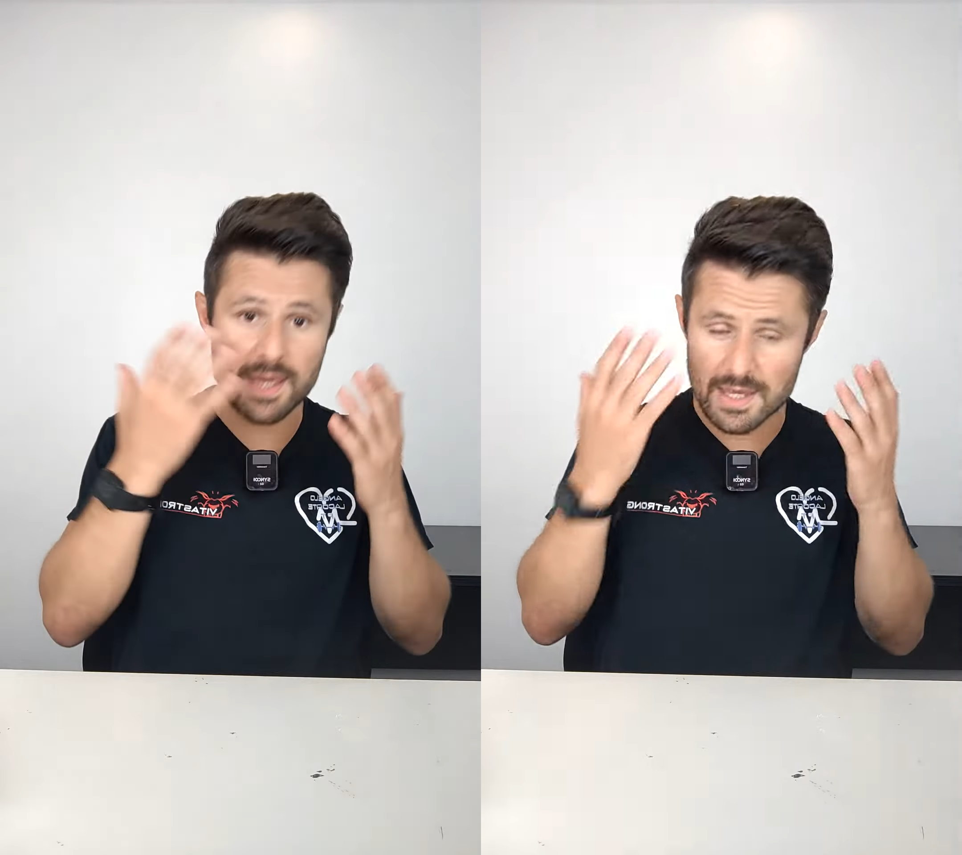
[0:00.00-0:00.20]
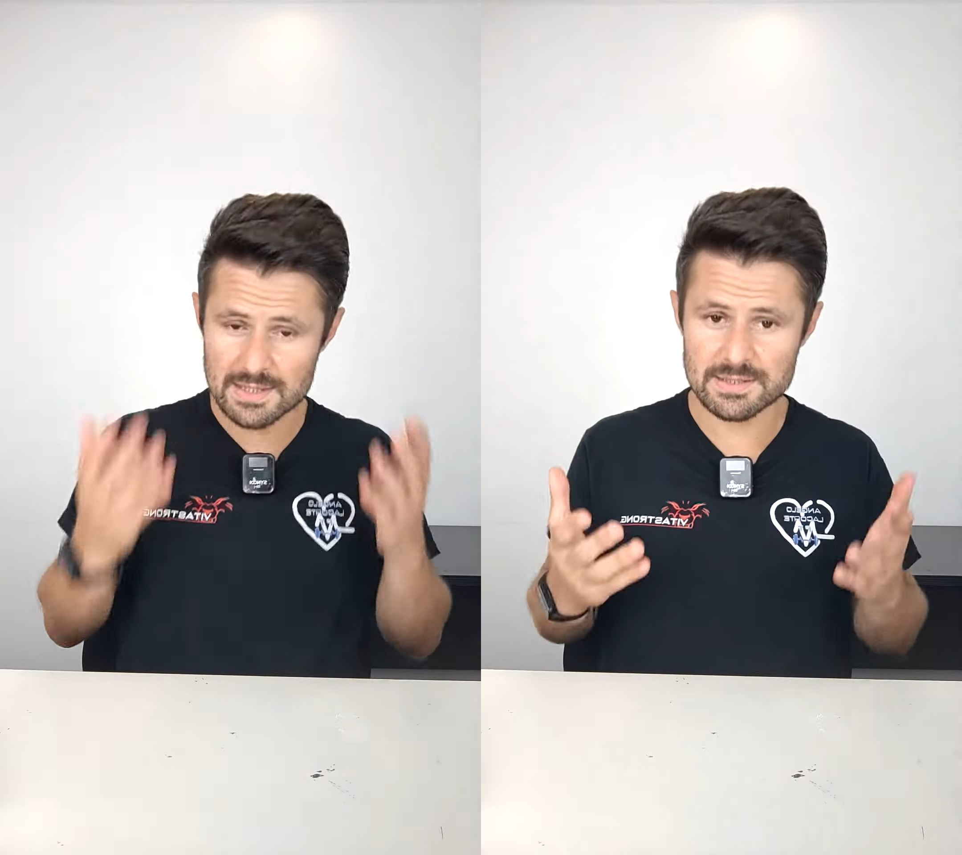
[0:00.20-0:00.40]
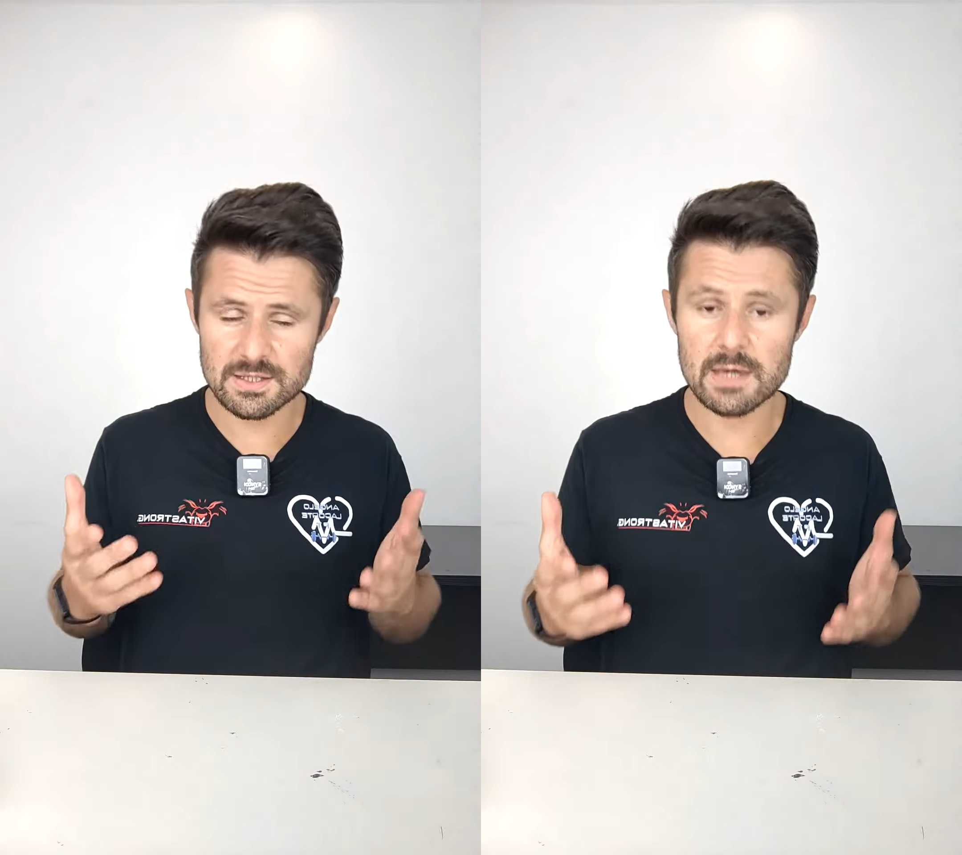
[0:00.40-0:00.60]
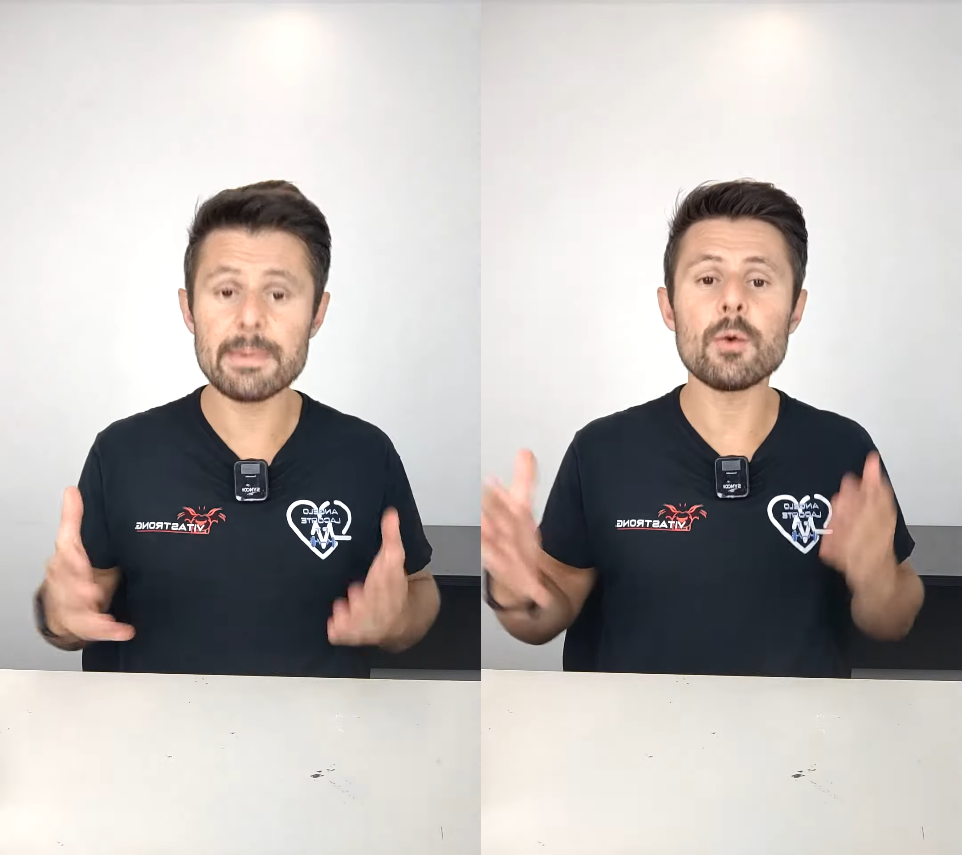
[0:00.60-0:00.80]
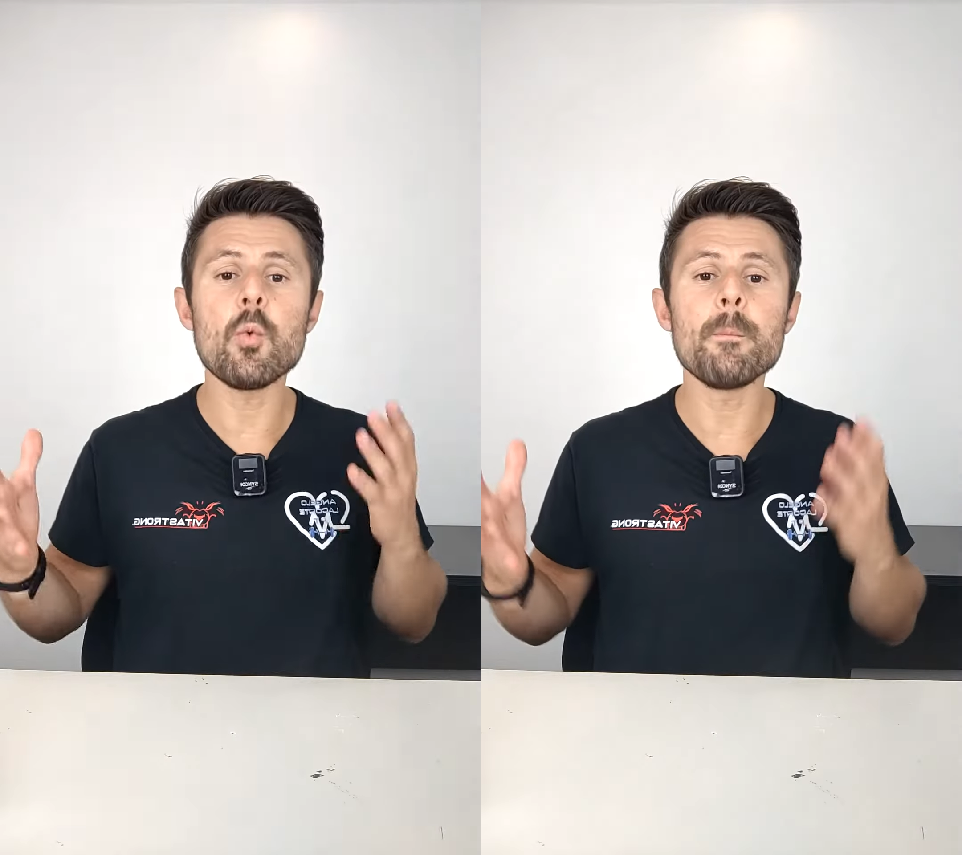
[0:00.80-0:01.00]

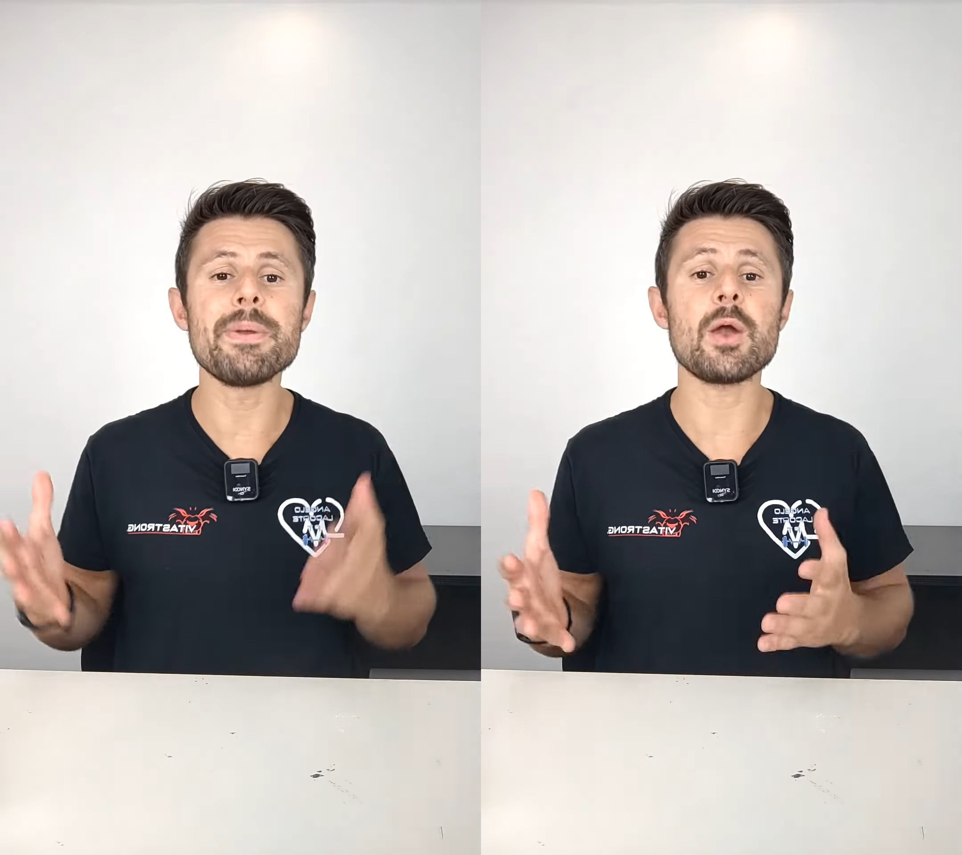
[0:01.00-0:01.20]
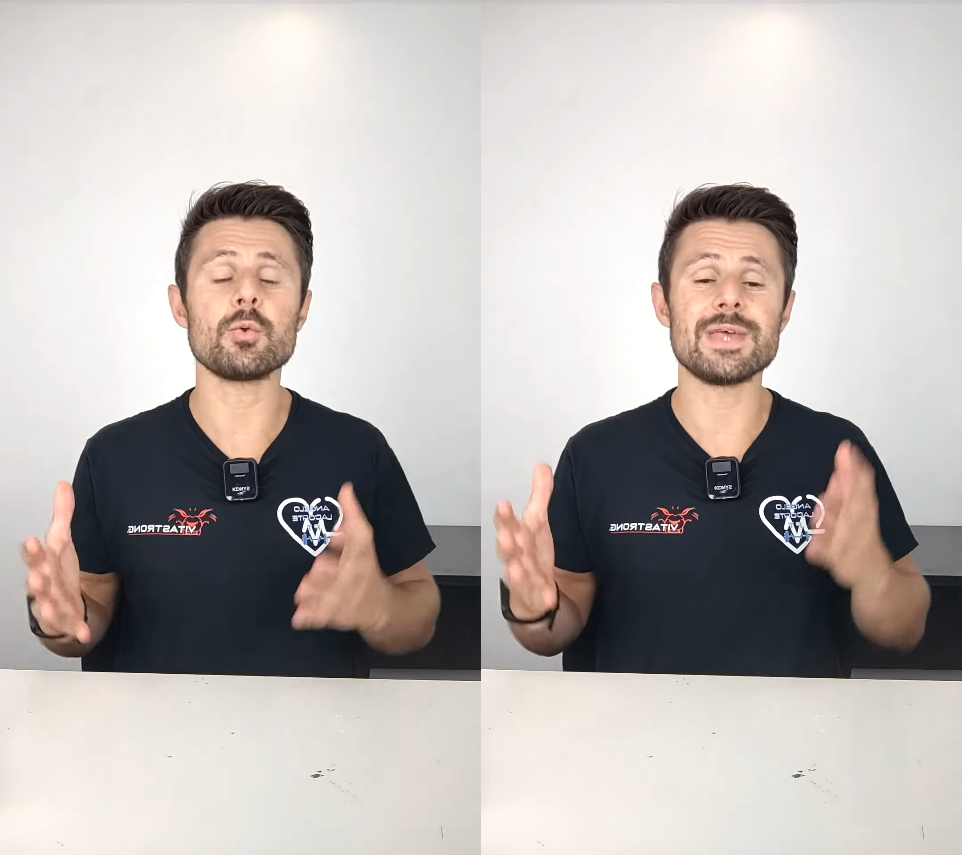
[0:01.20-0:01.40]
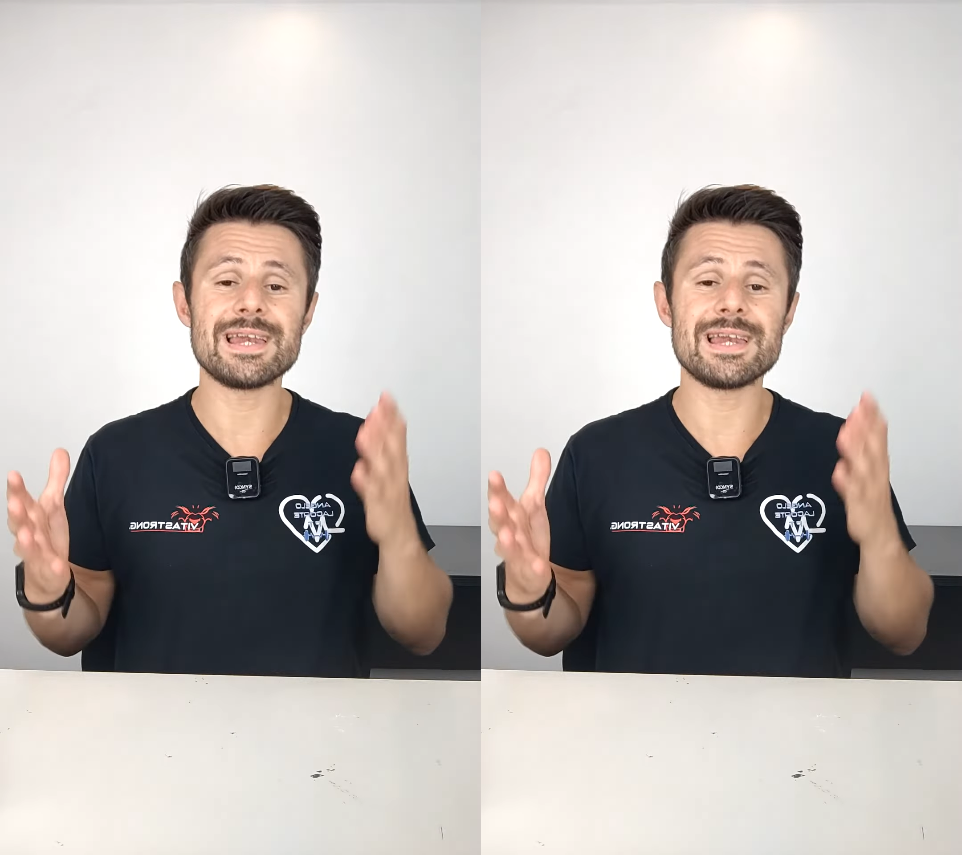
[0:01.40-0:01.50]
insieme un piano di